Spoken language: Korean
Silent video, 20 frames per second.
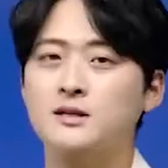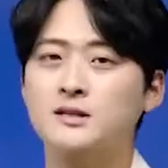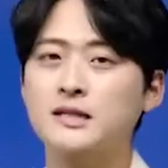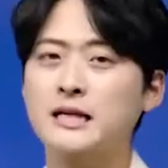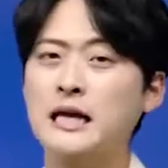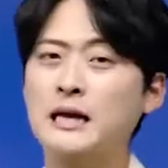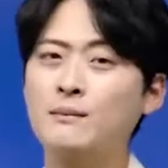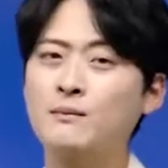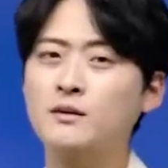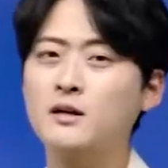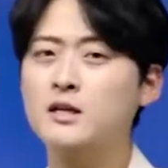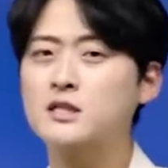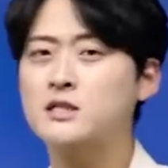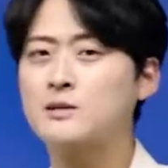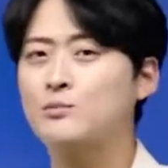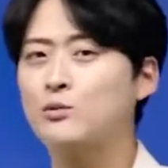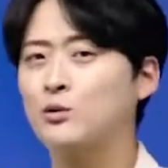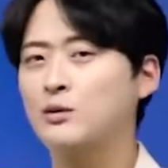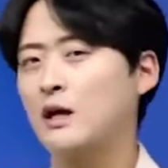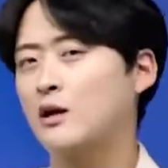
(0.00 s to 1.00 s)
세 번의
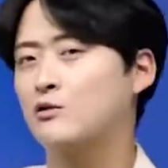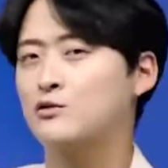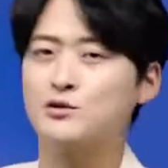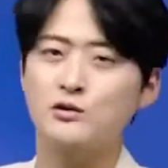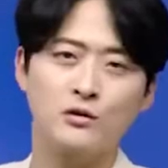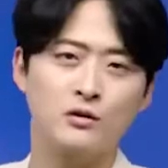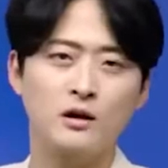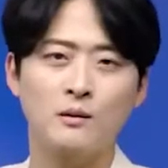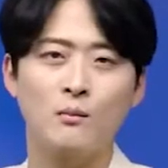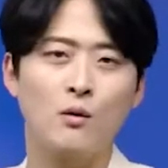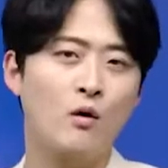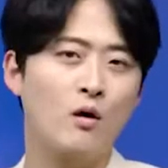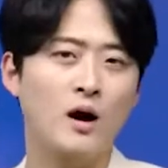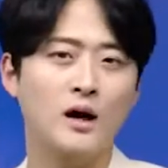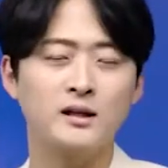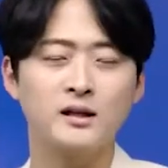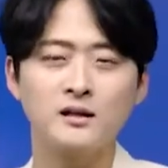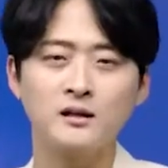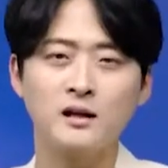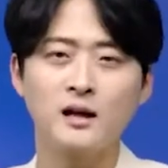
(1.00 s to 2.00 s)
지불로 나눠지는 거니까 뭐
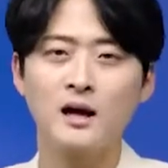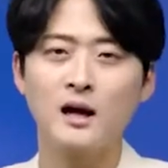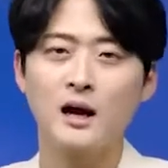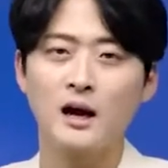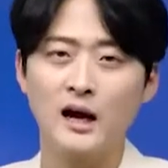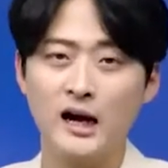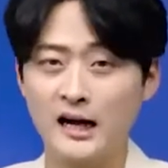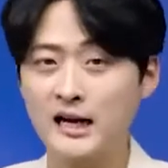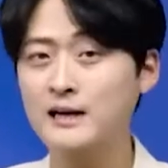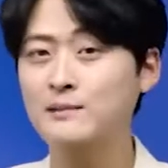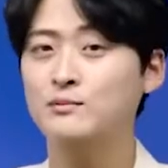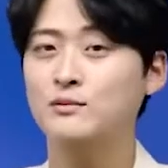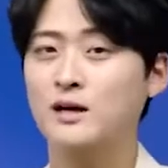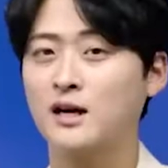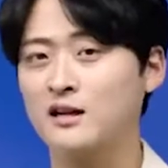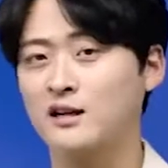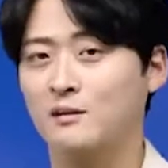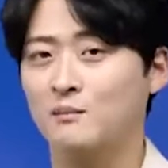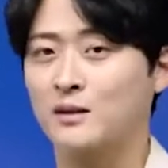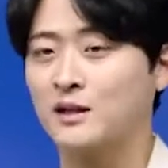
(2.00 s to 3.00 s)
가능? 할부
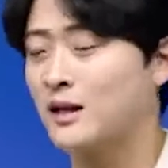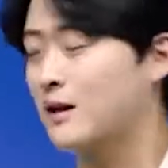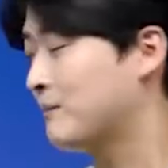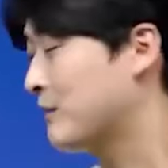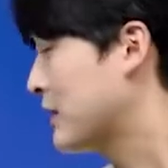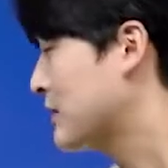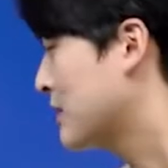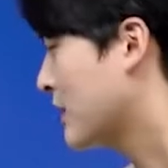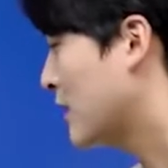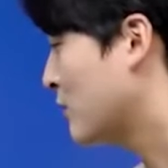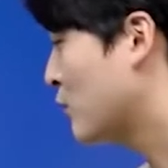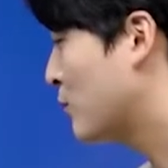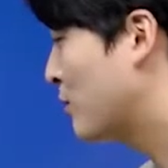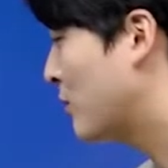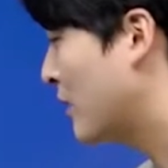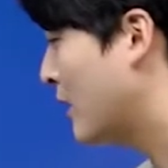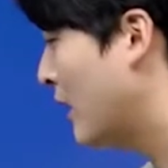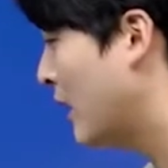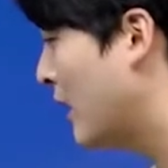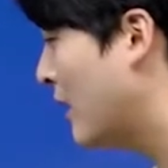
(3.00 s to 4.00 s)
가능입니다. 그래서 아까
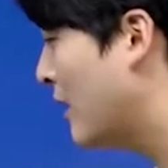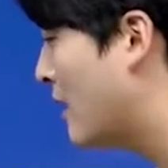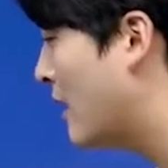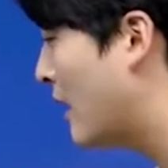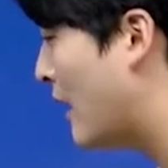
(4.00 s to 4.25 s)
6번에